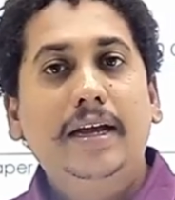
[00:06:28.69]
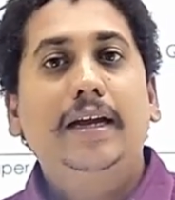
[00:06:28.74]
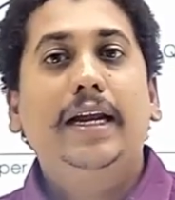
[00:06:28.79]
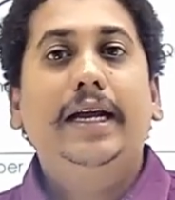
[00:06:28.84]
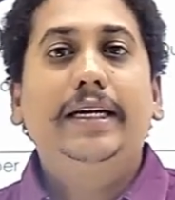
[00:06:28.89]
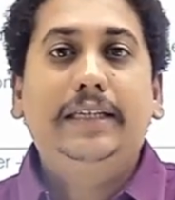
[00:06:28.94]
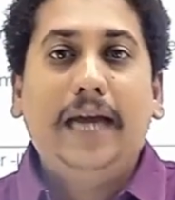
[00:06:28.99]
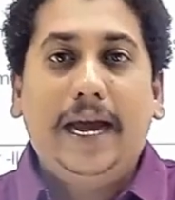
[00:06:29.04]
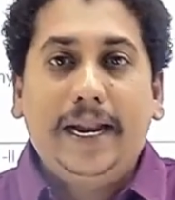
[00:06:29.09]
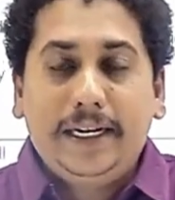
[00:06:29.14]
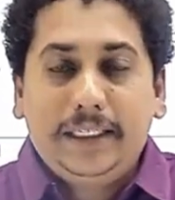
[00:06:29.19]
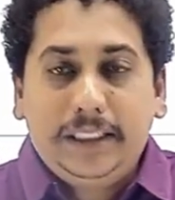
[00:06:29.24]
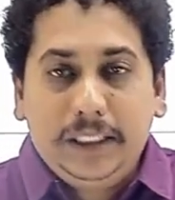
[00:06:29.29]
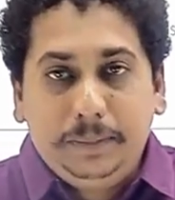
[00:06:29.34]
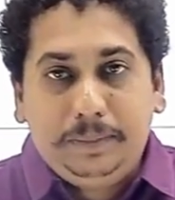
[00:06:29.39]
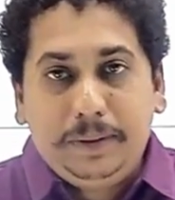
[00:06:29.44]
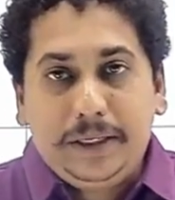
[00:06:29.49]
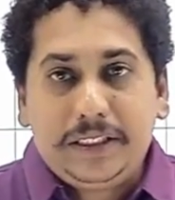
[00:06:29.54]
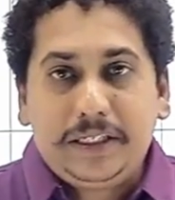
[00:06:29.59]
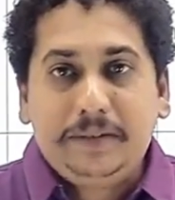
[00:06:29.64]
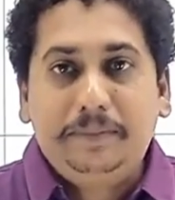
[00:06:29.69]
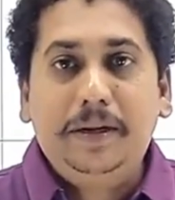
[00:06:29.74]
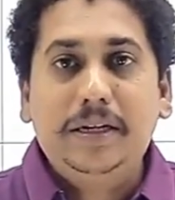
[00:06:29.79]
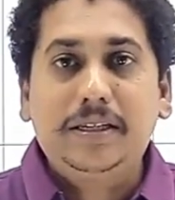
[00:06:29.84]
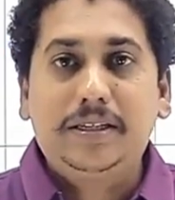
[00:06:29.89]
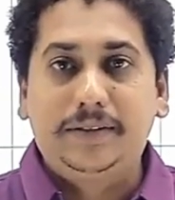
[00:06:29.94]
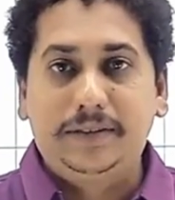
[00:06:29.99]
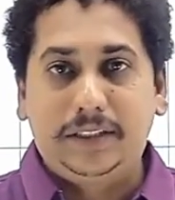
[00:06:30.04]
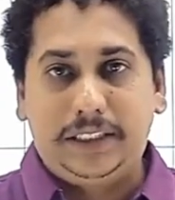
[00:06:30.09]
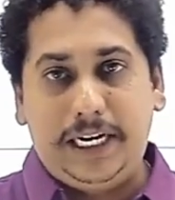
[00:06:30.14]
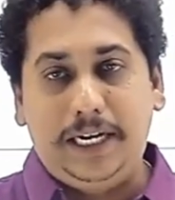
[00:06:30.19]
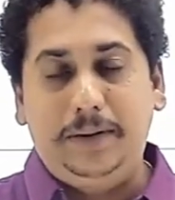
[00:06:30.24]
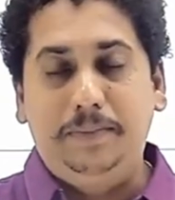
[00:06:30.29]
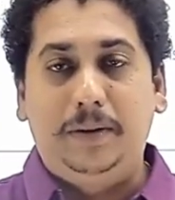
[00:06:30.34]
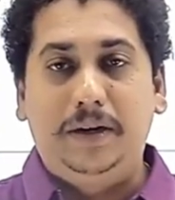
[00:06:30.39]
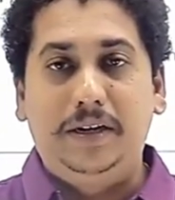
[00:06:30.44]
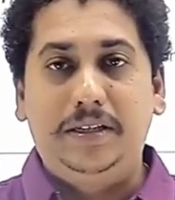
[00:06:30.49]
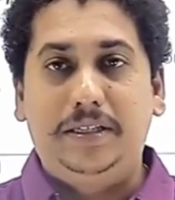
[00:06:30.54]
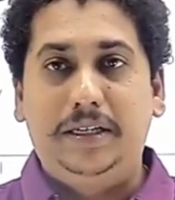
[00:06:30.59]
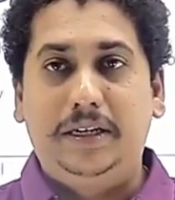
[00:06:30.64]
లైక్ డైరెక్టివ్ ప్రిన్సిపల్స్ ఆఫ్ స్టేట్
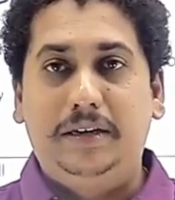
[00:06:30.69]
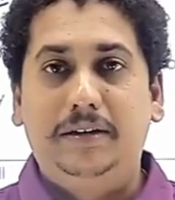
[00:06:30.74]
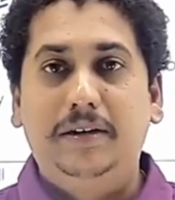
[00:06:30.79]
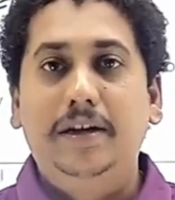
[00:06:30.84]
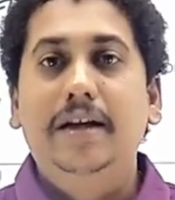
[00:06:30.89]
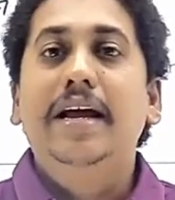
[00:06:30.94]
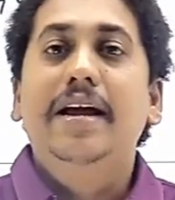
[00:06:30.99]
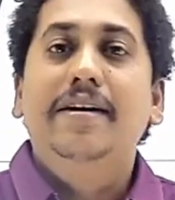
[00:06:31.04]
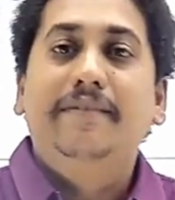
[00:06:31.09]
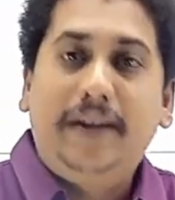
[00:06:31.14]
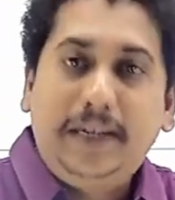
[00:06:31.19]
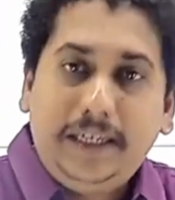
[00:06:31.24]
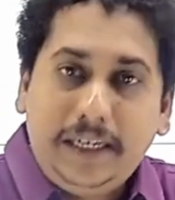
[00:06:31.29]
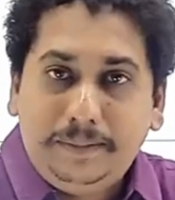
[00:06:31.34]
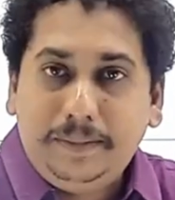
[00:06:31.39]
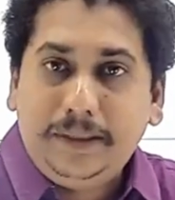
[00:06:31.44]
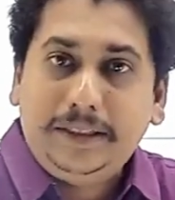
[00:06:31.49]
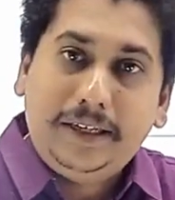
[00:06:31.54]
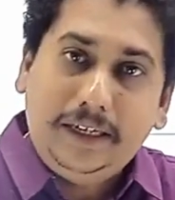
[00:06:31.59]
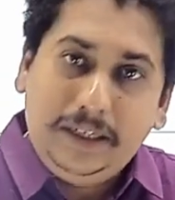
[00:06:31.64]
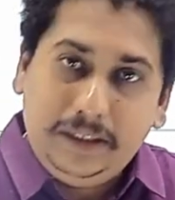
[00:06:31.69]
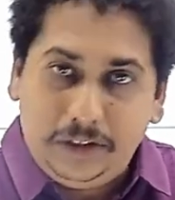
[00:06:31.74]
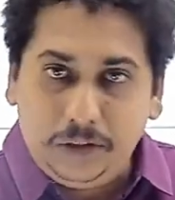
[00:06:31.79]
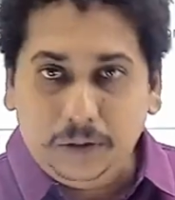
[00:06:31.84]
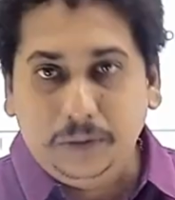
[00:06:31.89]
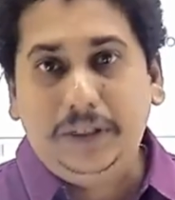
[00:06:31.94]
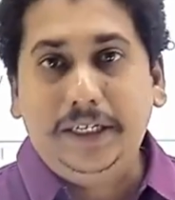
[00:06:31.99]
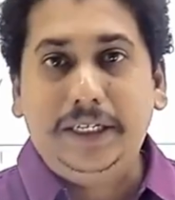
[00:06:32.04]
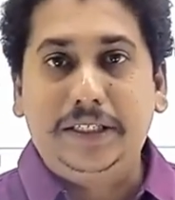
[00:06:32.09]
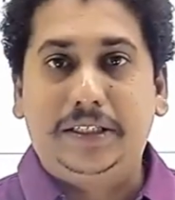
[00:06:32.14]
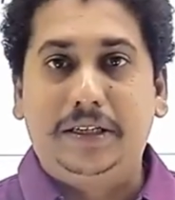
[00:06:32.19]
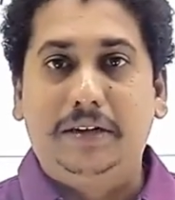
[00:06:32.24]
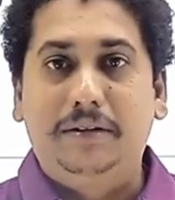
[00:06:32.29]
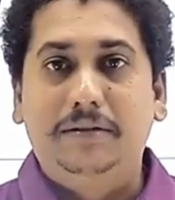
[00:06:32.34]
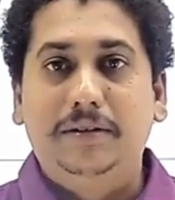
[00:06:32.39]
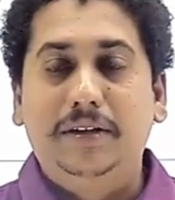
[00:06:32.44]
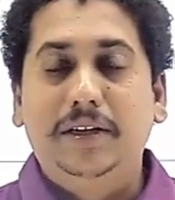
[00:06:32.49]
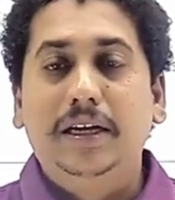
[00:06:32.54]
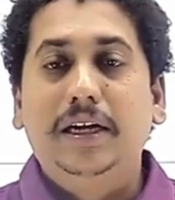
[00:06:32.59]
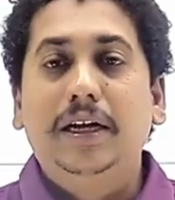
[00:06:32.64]
పాలసీలో ఫండమెంటల్ డ్యూటీస్లో
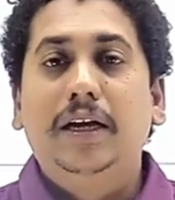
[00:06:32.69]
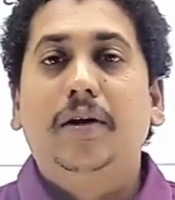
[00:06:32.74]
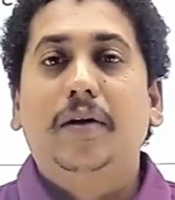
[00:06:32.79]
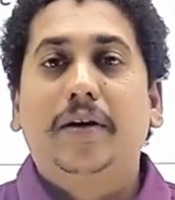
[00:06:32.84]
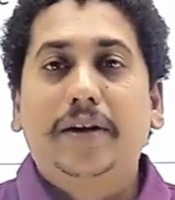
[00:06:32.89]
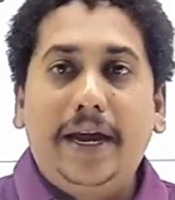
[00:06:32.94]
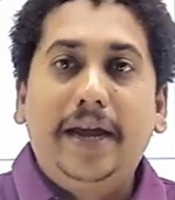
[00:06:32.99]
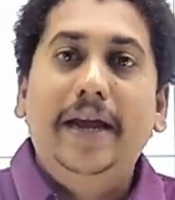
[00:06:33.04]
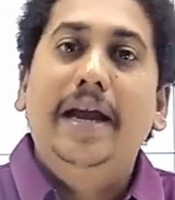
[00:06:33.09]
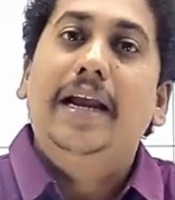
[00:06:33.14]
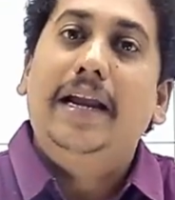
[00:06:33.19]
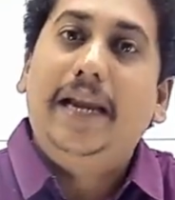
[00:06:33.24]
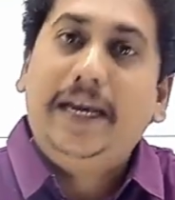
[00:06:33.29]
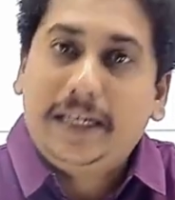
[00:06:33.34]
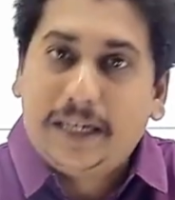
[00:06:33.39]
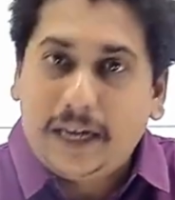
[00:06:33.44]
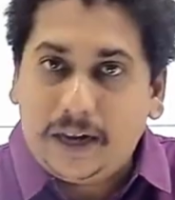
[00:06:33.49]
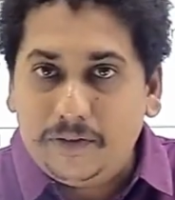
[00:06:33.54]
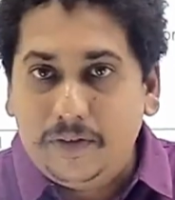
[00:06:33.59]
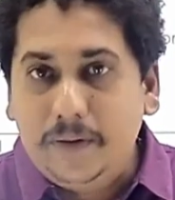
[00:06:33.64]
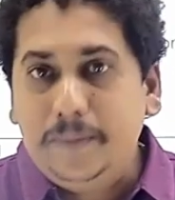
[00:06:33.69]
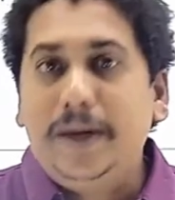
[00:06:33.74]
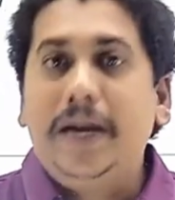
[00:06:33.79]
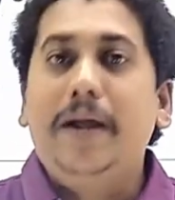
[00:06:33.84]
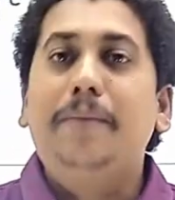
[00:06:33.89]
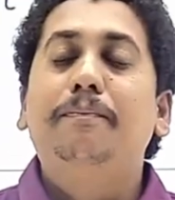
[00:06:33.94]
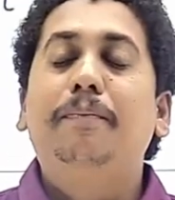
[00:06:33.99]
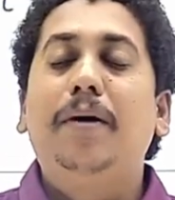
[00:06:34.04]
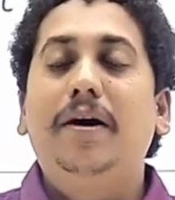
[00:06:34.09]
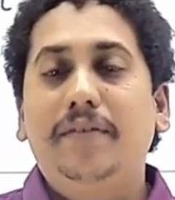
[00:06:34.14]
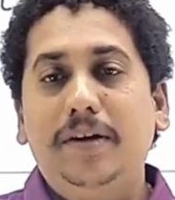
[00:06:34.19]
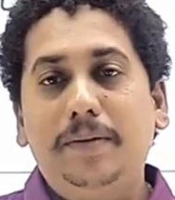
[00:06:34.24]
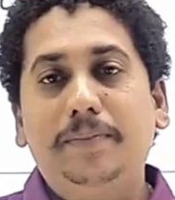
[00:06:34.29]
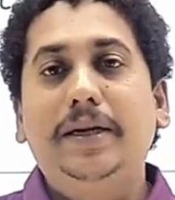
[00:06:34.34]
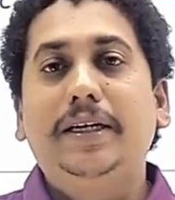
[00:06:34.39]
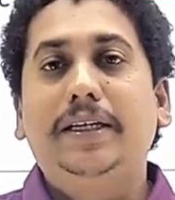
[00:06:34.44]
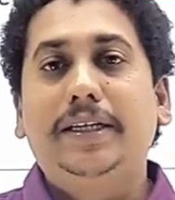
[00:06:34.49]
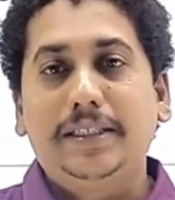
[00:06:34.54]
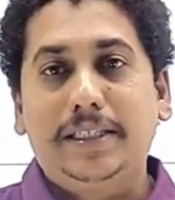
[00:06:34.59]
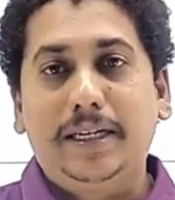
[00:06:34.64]
ఓకే లైక్ ఆ ఉమెన్
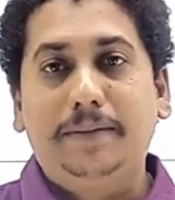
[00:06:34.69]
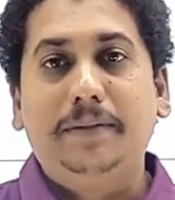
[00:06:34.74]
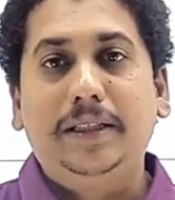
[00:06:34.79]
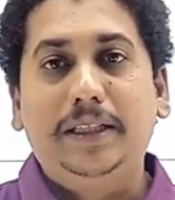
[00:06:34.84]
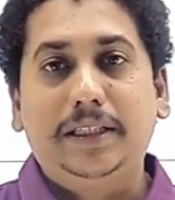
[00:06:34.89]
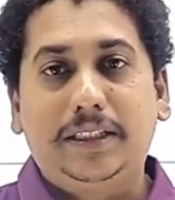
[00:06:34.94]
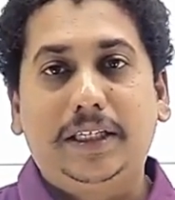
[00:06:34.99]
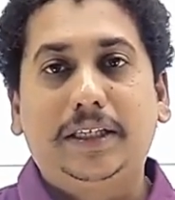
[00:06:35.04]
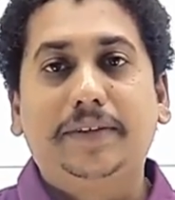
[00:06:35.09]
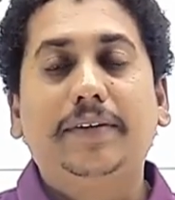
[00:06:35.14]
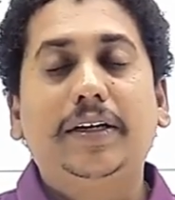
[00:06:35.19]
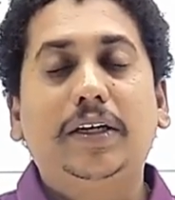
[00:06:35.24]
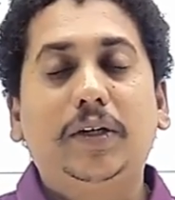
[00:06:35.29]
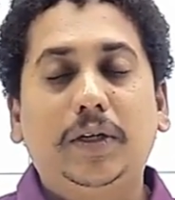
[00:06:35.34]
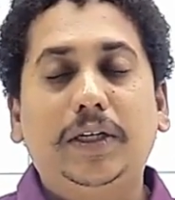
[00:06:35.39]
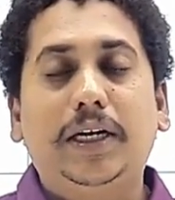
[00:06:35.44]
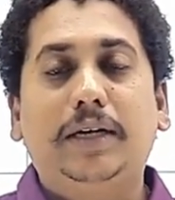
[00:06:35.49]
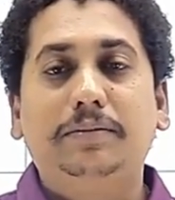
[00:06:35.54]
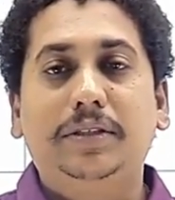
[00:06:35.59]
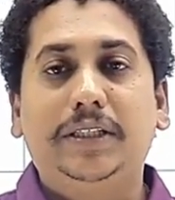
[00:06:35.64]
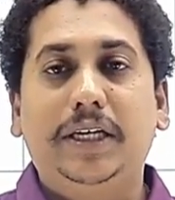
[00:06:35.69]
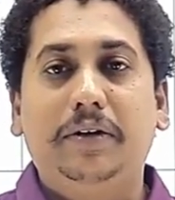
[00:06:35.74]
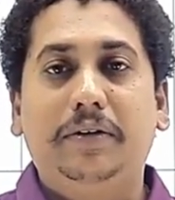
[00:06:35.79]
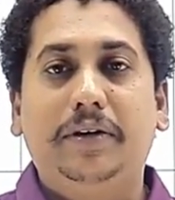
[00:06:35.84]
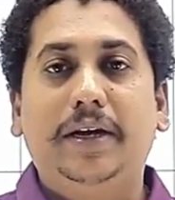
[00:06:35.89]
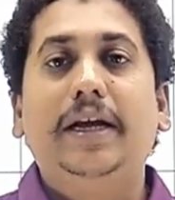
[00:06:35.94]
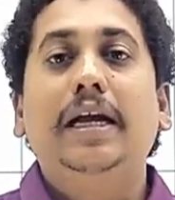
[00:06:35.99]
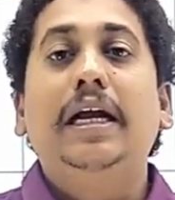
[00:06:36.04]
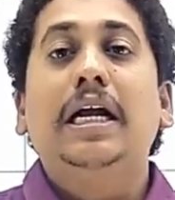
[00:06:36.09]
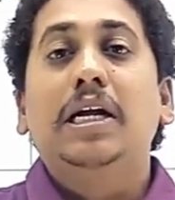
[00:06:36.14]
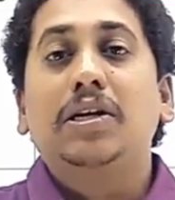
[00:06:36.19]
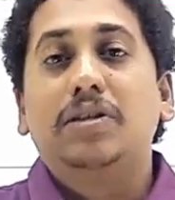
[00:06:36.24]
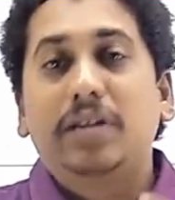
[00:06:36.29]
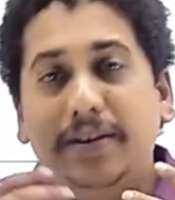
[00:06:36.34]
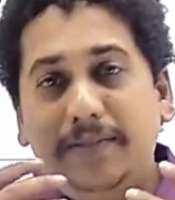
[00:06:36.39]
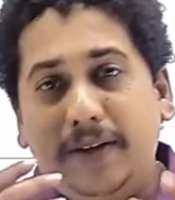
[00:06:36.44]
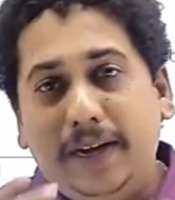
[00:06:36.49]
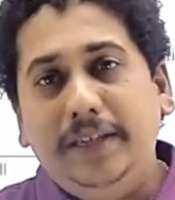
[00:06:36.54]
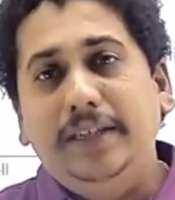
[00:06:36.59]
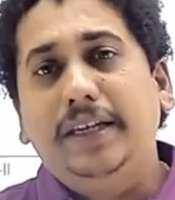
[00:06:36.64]
ఎంపవర్మెంట్కి సంబంధించినటువంటి కొన్ని అంశాలు ఉన్నాయి సో
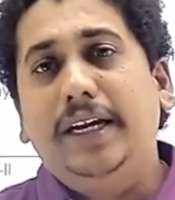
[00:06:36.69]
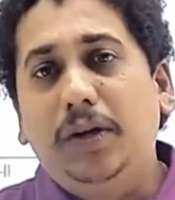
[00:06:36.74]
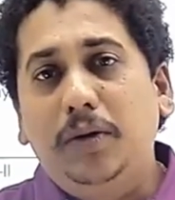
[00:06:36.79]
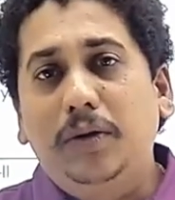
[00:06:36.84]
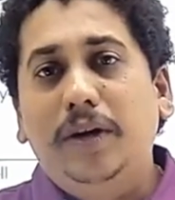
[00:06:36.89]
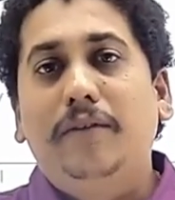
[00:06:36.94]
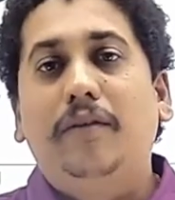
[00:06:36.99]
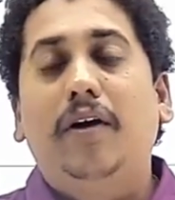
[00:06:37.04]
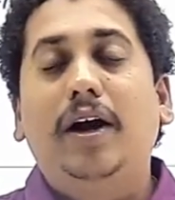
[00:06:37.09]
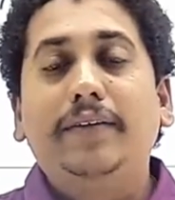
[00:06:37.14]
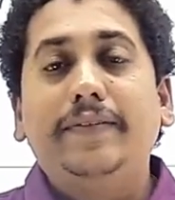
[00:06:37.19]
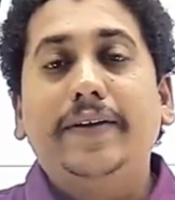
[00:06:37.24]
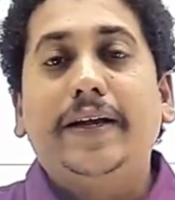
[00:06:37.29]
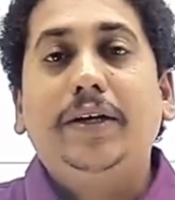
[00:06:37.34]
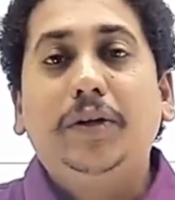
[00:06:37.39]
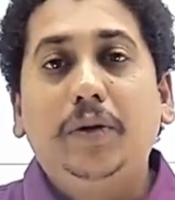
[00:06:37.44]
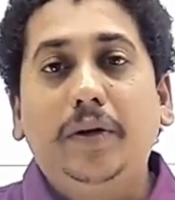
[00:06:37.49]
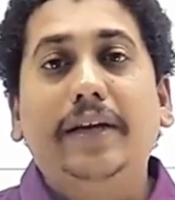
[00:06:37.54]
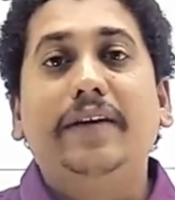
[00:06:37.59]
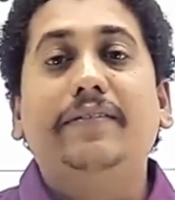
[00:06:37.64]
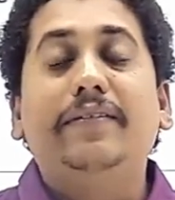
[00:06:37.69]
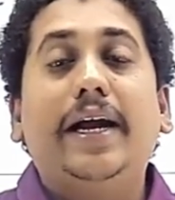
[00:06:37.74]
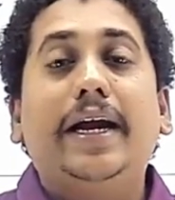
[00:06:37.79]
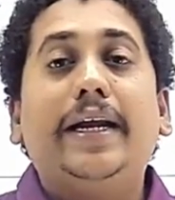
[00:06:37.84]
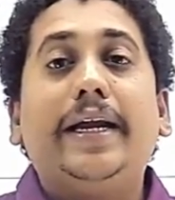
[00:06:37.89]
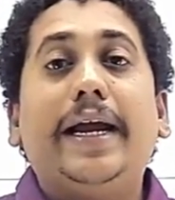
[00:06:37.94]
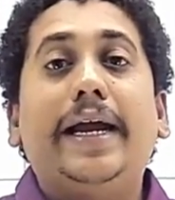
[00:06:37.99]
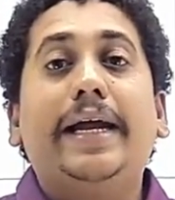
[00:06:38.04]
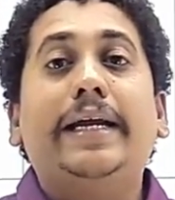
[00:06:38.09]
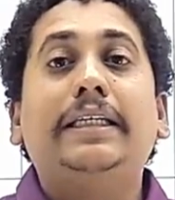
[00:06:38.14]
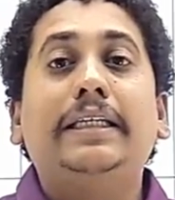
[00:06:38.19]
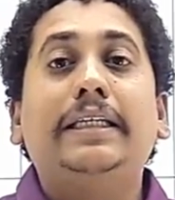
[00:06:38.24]
ఇవన్నీ కూడా వాట్ వీఆర్ డూయింగ్ వీఆర్